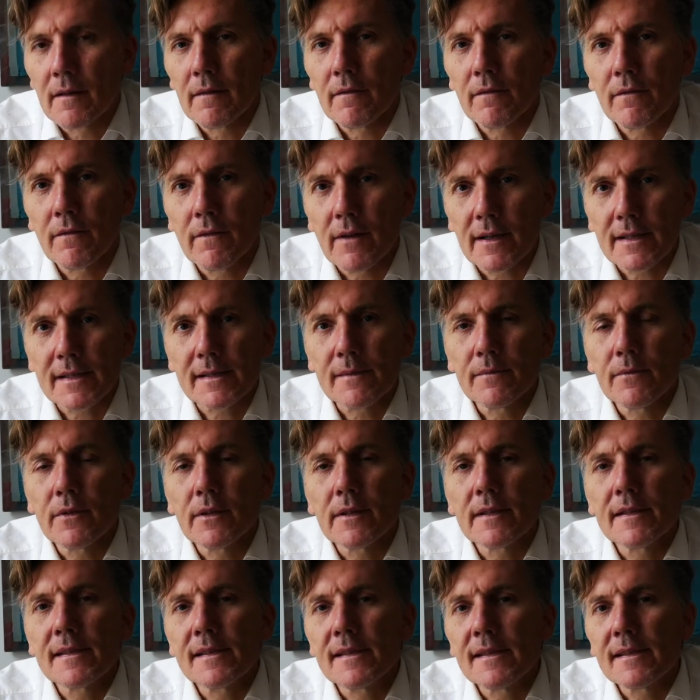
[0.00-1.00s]
Was
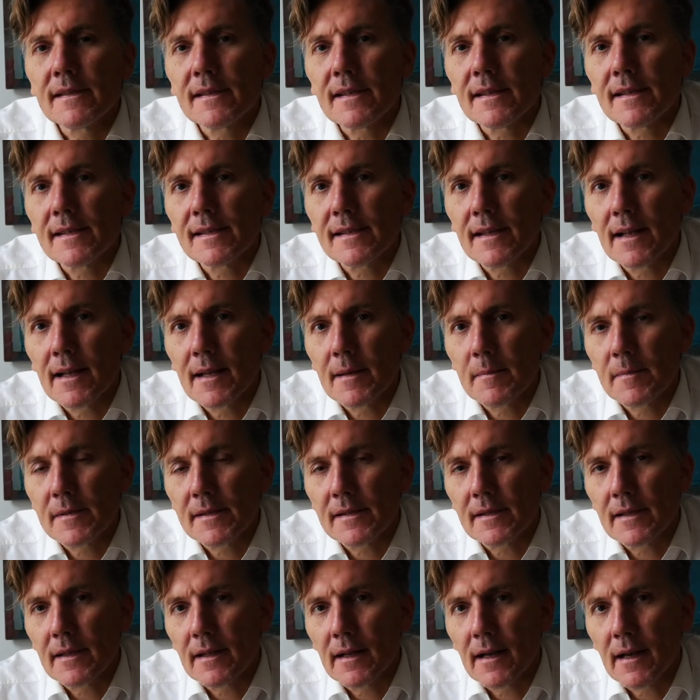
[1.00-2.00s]
würden Sie sich selbst
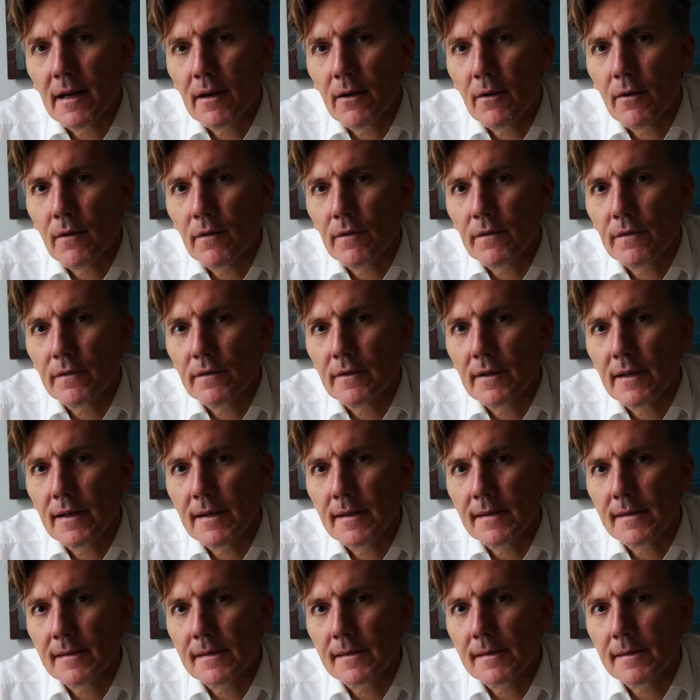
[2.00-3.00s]
auf
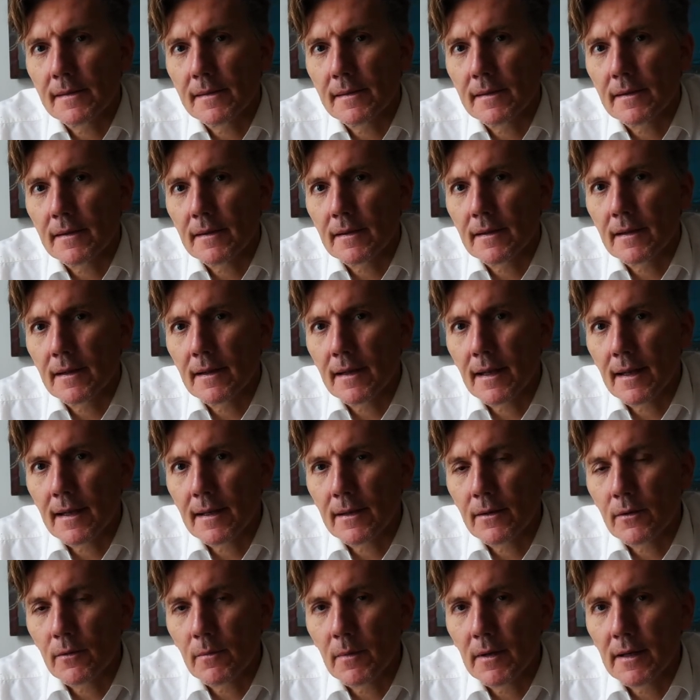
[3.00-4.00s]
diesen
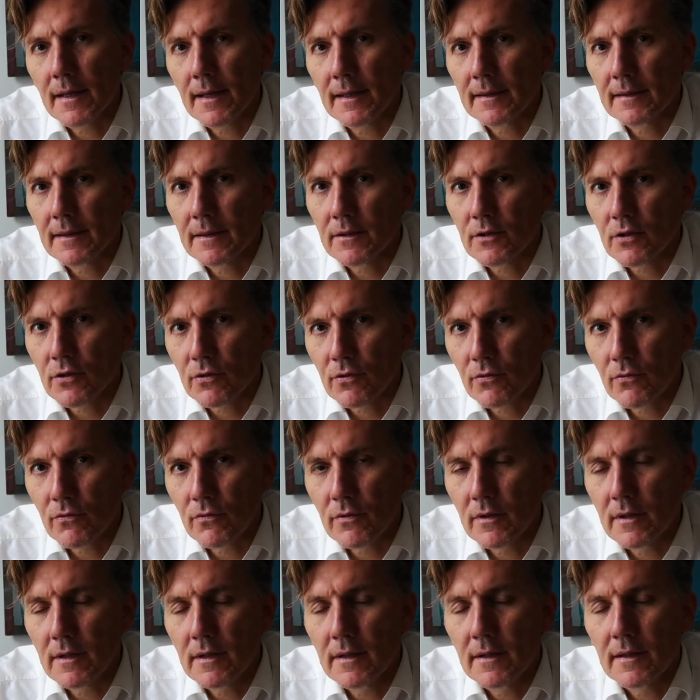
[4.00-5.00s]
gegenüberliegenden
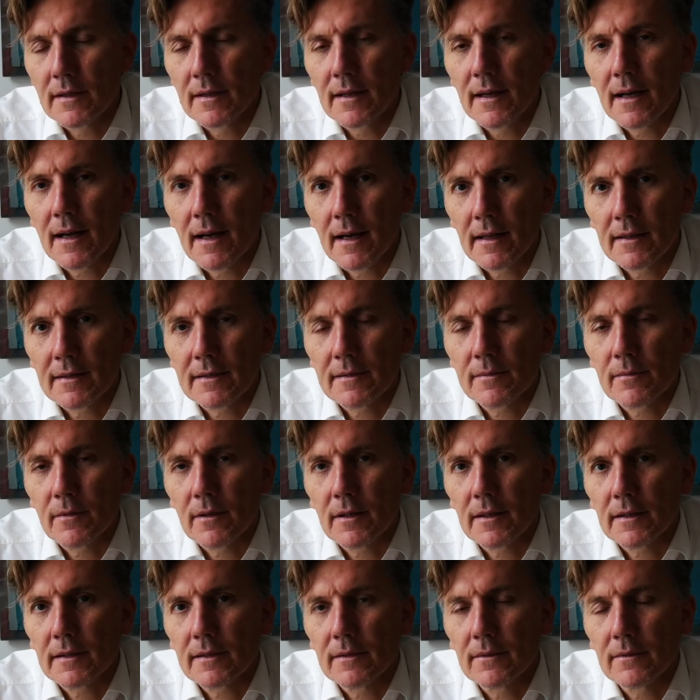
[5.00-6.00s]
Stuhl
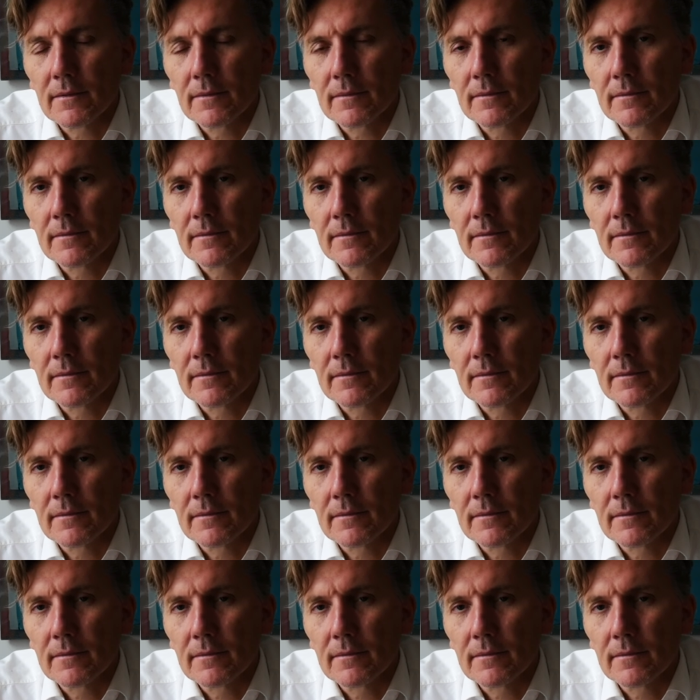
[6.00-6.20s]
antworten?